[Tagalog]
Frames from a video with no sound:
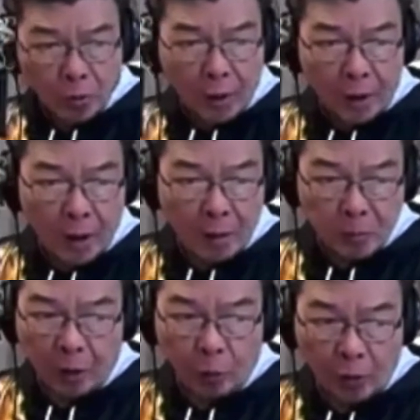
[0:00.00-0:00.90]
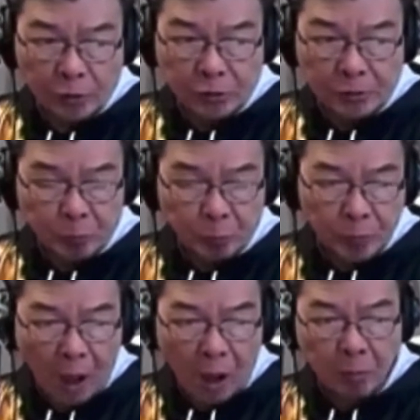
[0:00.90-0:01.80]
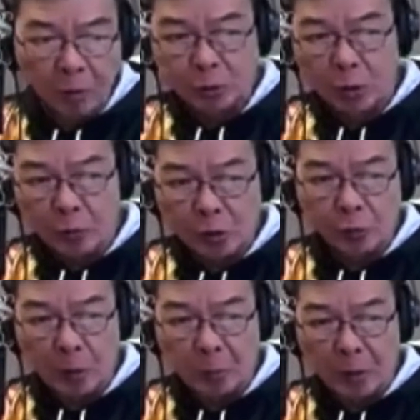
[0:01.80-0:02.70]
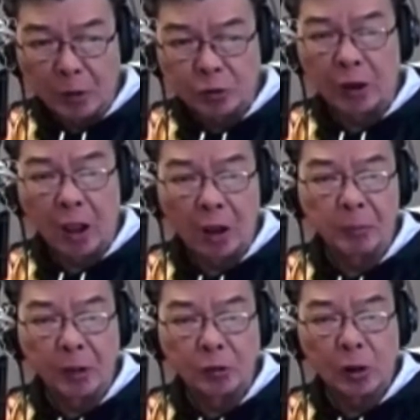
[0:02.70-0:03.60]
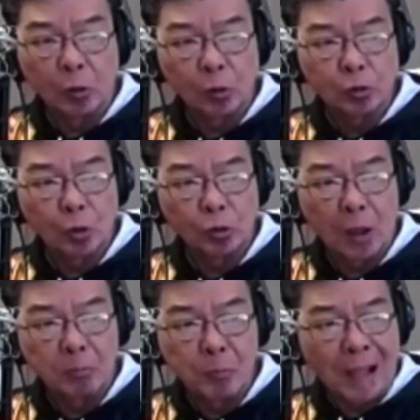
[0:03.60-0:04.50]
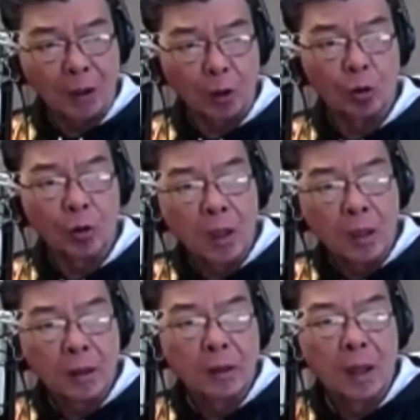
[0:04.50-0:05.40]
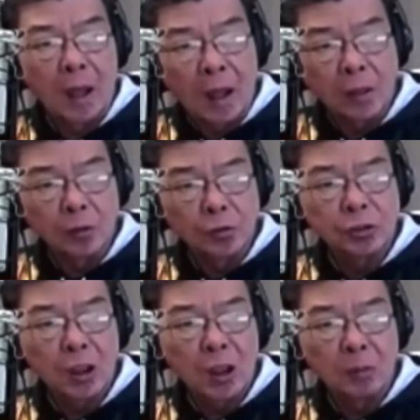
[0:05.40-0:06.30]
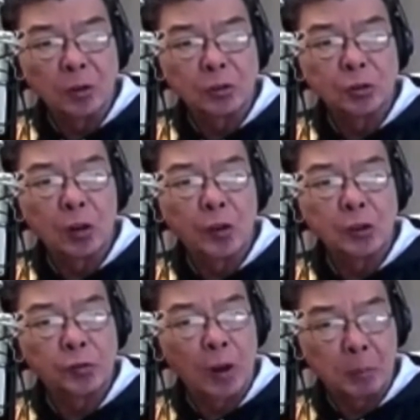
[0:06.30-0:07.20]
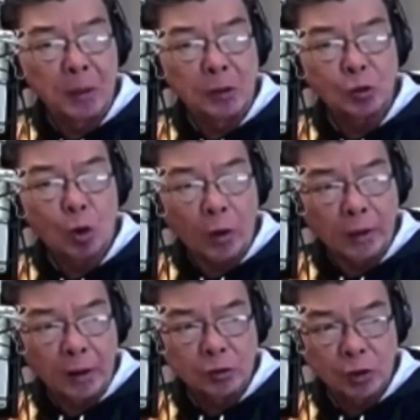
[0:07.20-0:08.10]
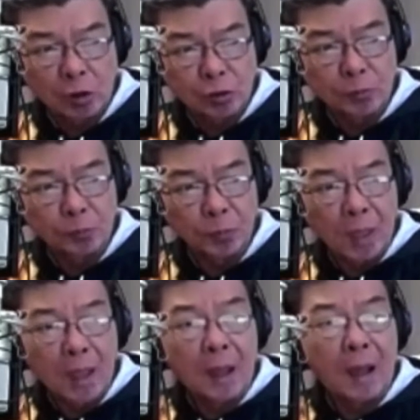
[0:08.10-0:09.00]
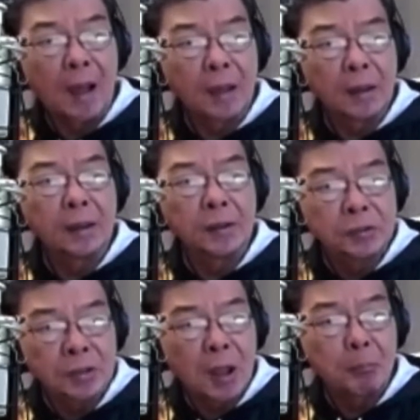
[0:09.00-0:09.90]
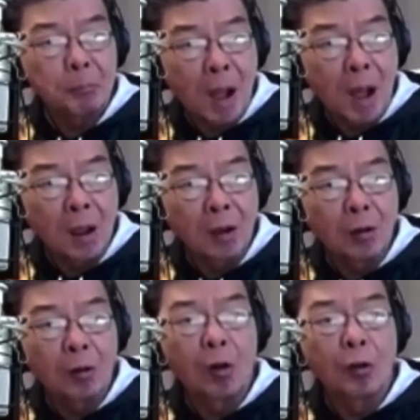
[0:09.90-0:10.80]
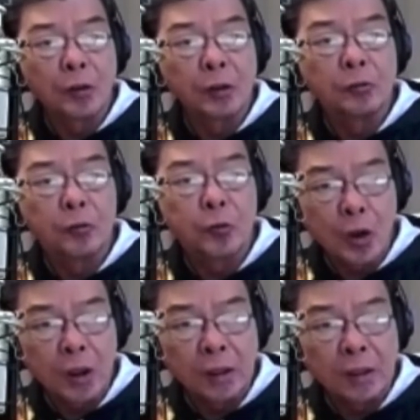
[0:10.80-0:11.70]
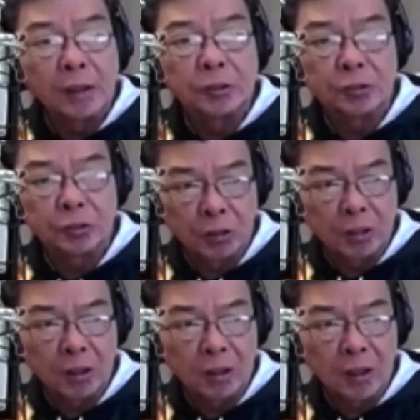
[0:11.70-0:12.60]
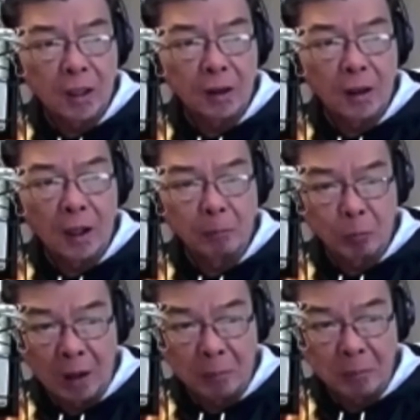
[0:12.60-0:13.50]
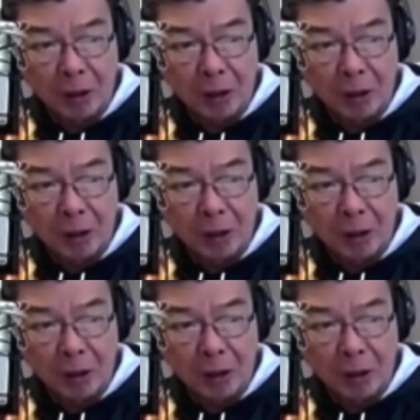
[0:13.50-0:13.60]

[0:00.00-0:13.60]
noong nakaraang Miyerkules. Ang Miss Universe Philippines ay gaganapin sa lungsod ng Baguio na ayon sa Miss Universe Philippines Organization ay isa pang COVID-free city ng